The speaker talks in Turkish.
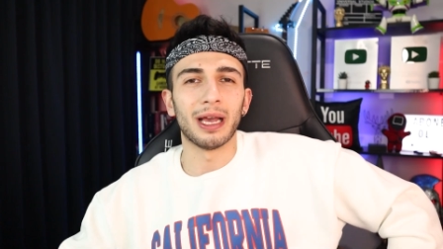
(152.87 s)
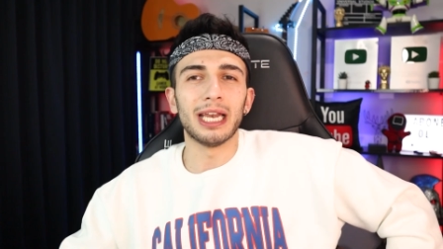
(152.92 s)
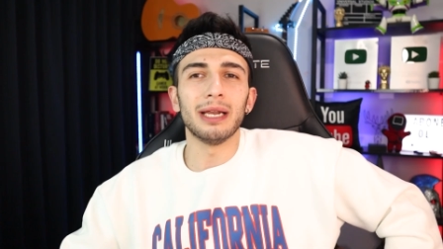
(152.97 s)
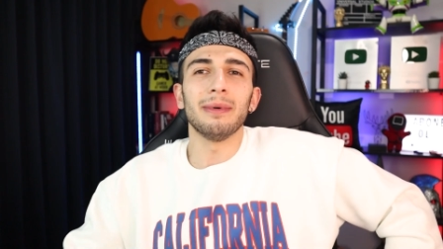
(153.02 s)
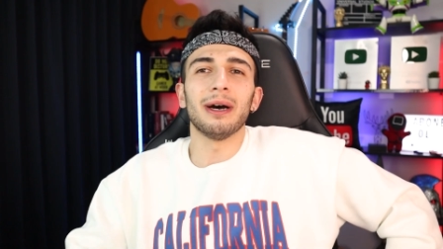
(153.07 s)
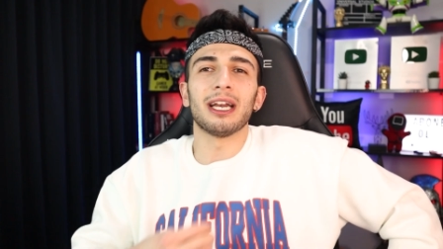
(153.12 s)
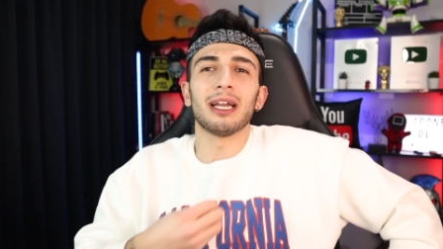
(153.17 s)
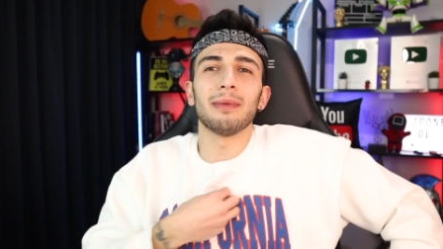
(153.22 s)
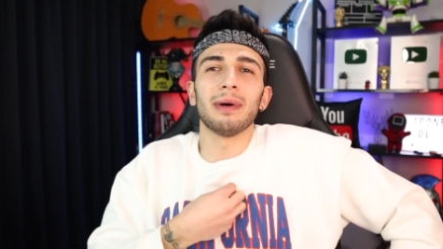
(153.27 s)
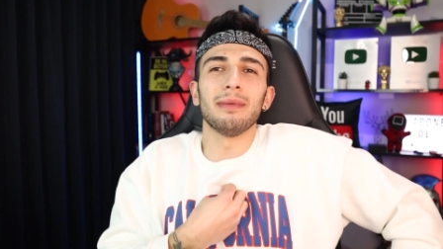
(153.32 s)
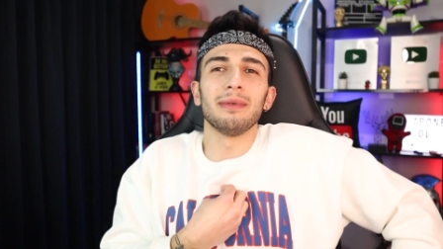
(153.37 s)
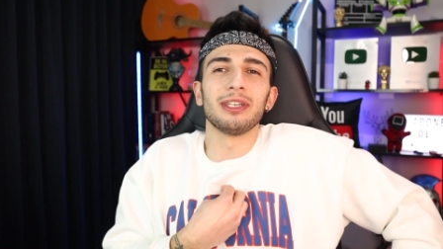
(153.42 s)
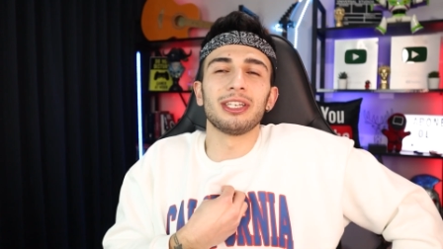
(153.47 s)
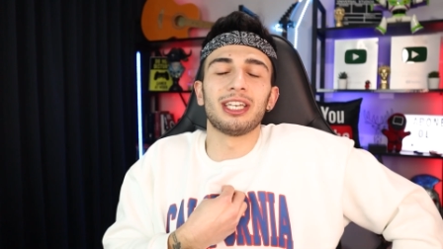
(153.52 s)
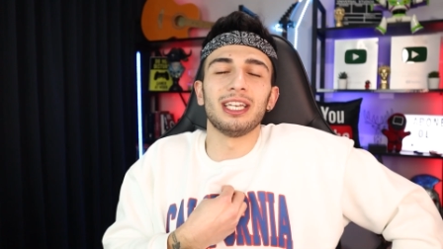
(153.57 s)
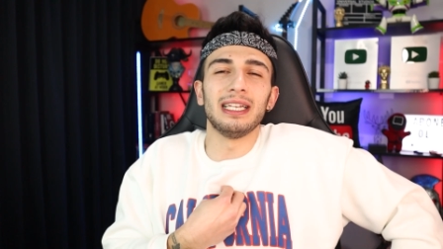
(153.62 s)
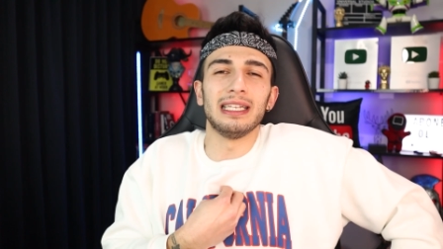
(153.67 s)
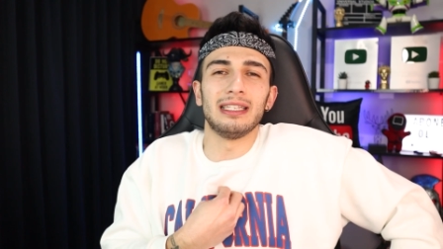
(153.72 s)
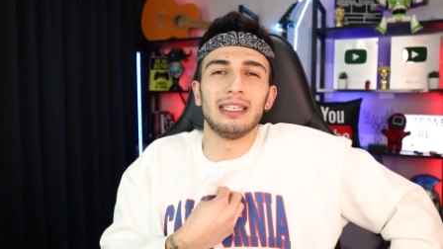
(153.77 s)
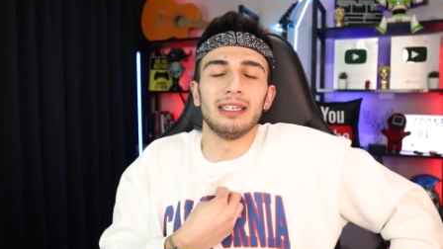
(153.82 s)
Benim arabamın
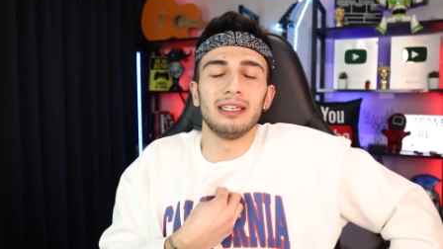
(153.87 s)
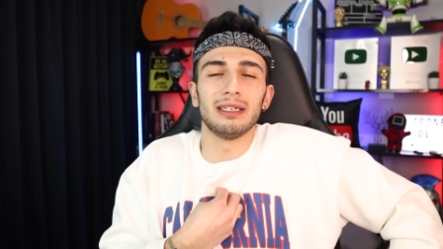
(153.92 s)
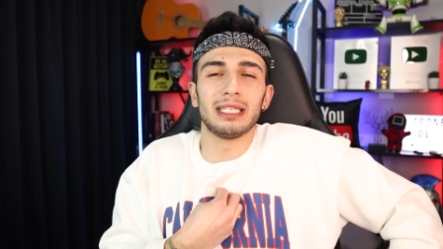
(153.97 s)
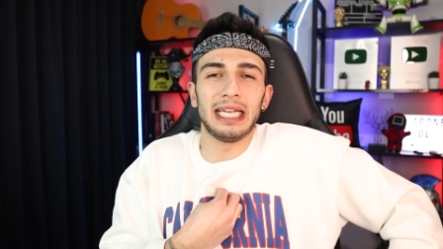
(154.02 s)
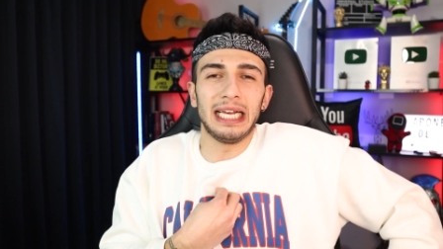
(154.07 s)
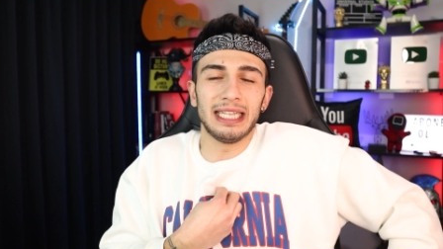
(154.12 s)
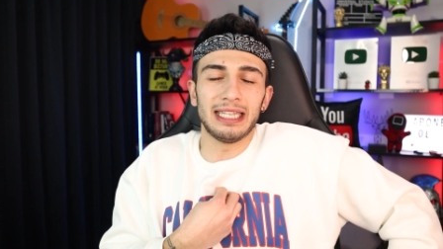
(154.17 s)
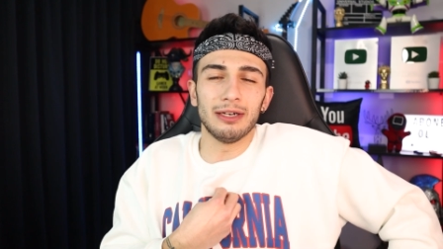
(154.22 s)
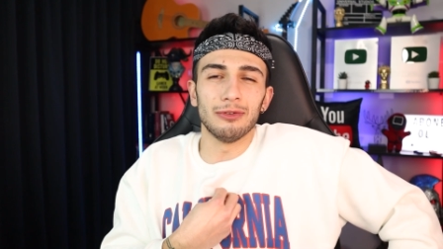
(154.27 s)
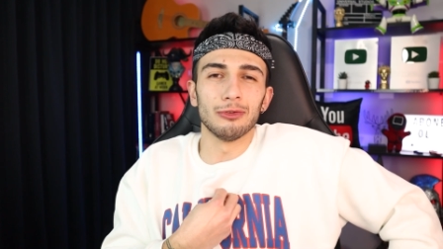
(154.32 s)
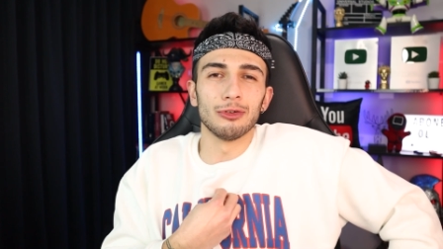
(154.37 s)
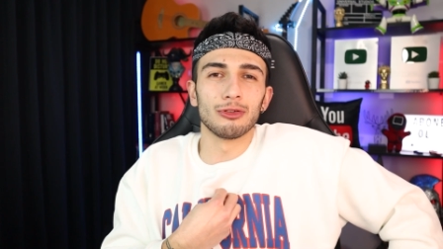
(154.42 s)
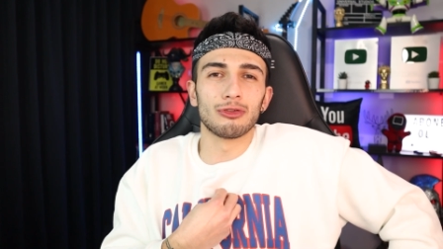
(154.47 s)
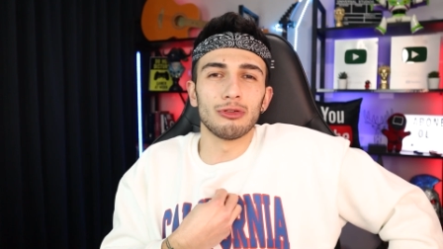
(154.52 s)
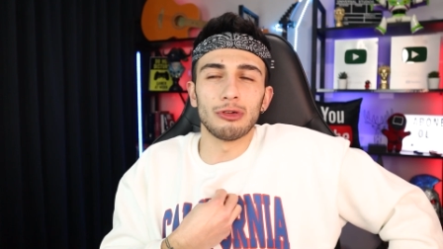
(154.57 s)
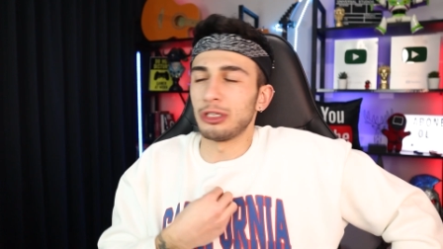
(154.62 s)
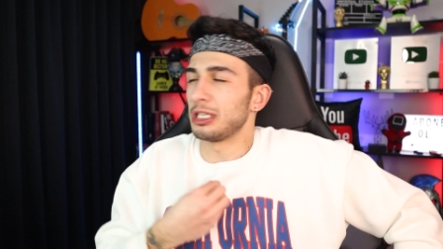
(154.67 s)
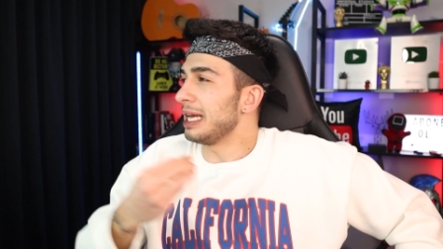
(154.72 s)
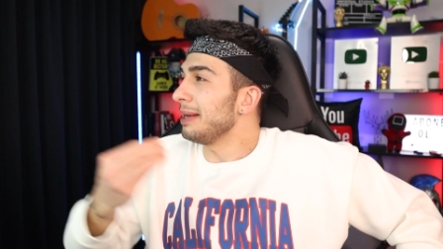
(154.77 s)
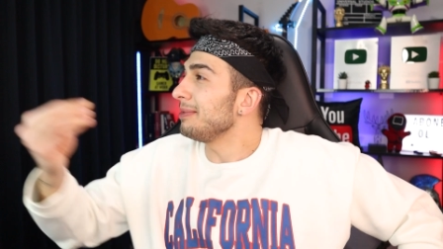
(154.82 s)
kilidini zaten
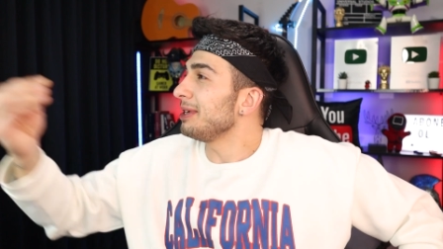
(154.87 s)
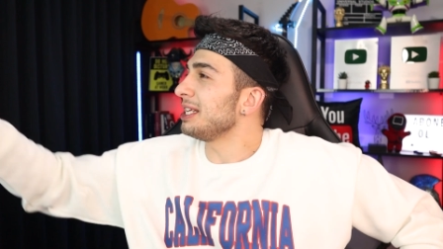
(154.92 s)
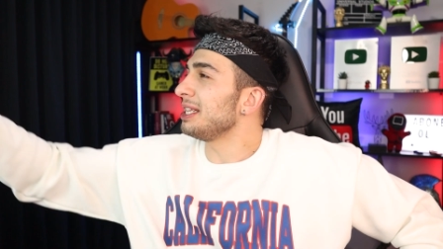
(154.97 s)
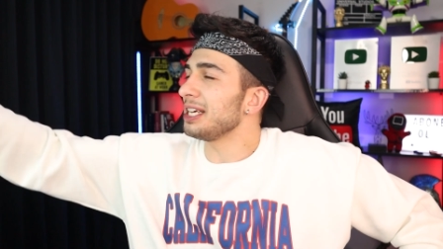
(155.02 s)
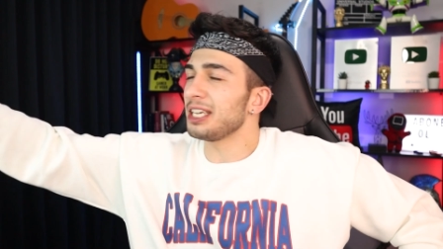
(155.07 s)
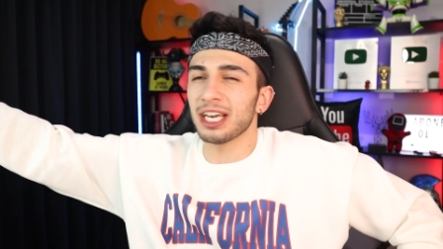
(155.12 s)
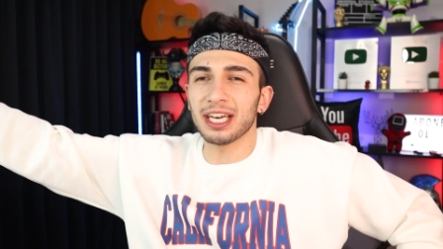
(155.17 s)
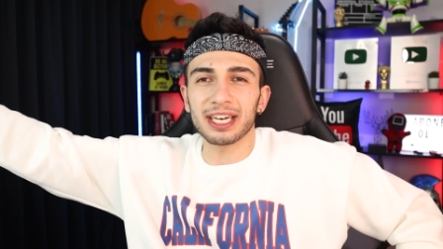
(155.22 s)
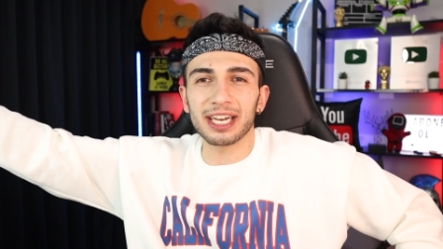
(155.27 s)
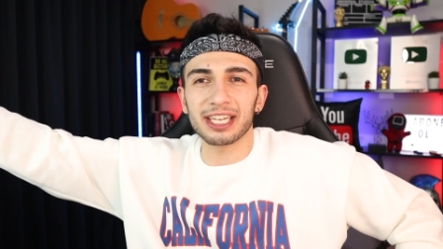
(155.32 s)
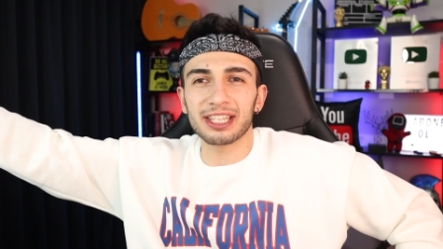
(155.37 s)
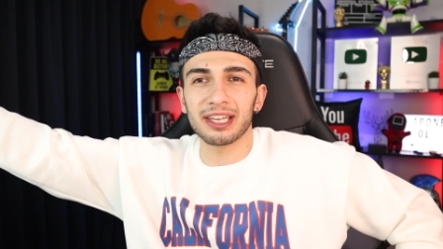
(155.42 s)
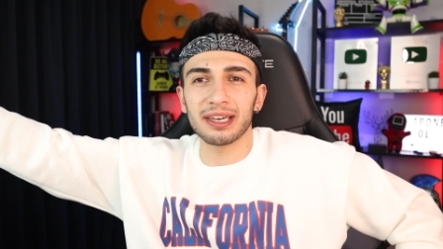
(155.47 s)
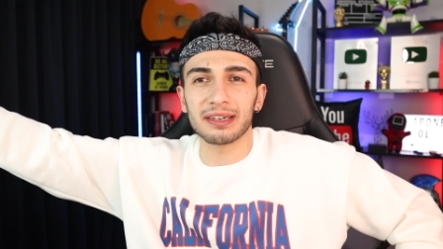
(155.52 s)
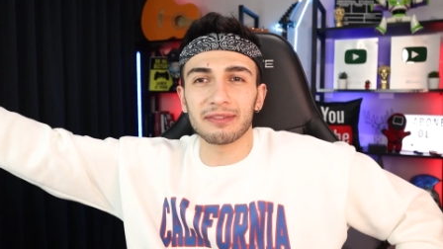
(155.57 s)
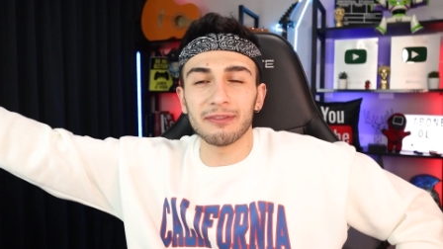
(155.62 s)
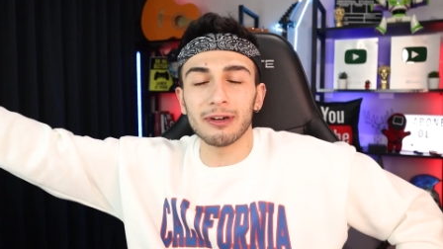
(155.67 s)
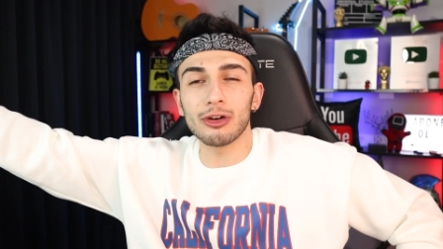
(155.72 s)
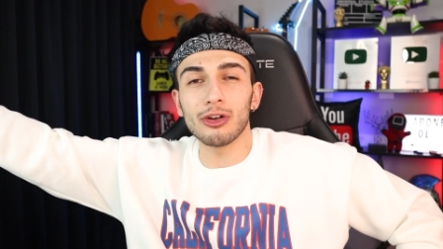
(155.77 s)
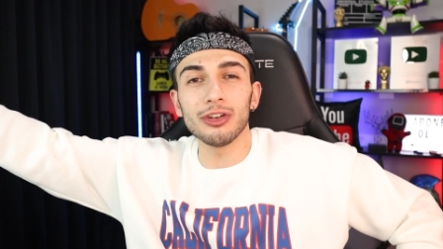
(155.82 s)
unutursam yedek
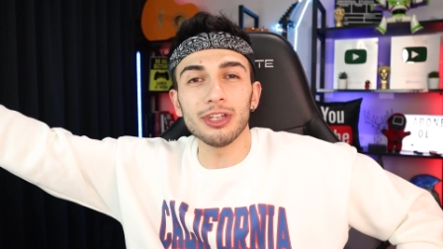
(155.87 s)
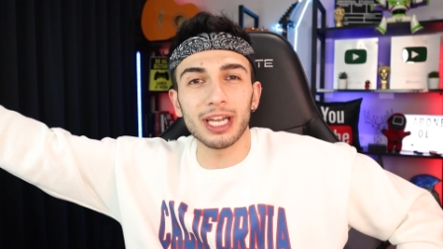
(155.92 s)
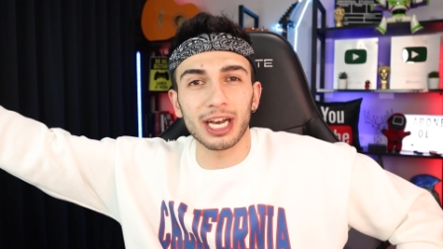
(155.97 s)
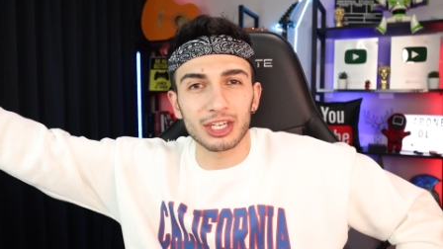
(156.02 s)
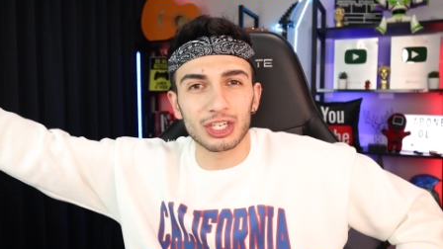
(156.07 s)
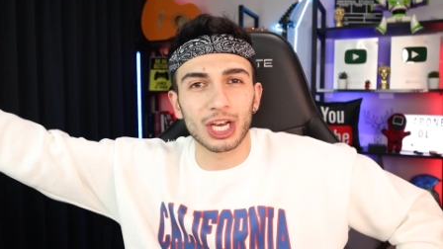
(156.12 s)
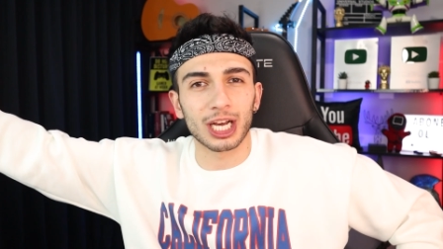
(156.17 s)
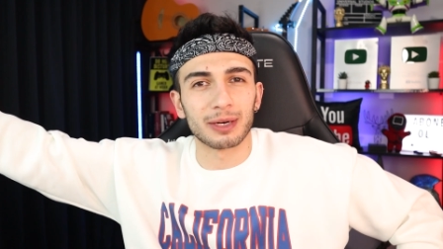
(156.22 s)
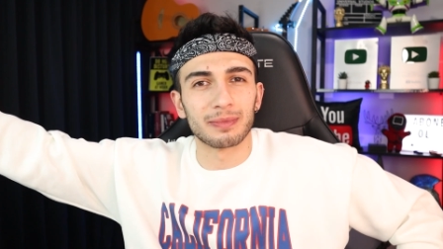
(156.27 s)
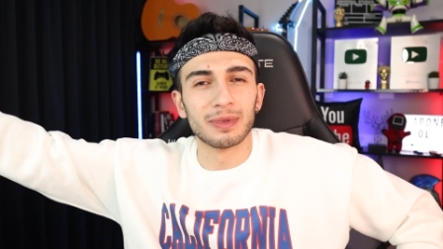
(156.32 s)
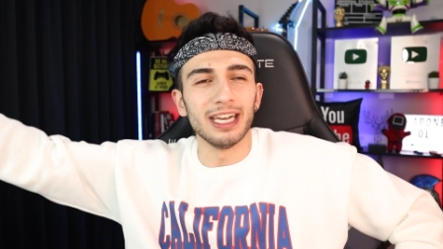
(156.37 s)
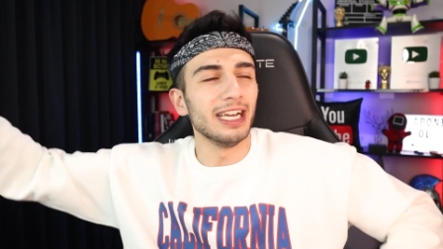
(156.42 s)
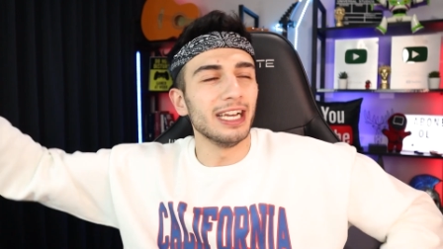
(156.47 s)
anahtarım var onu açarım.